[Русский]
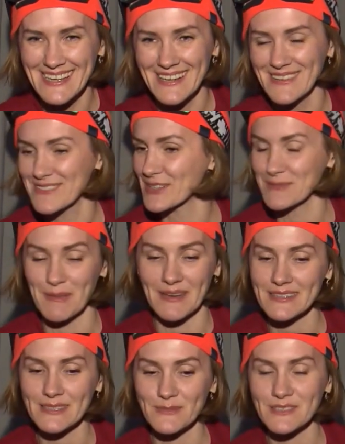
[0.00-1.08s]
Вот,
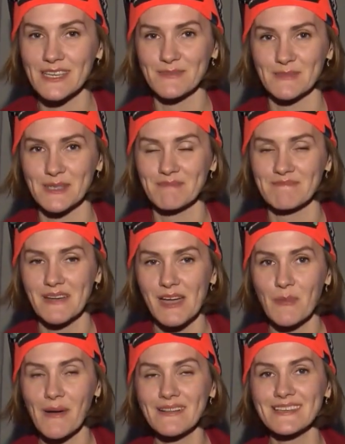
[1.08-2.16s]
поэтому нет, мы
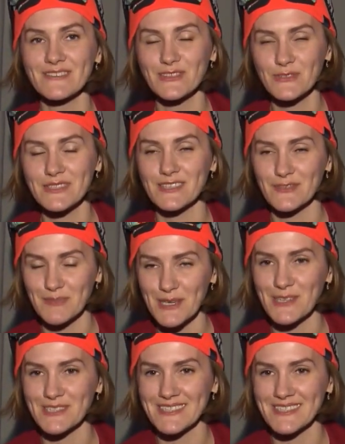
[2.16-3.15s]
палки в руки и вперед.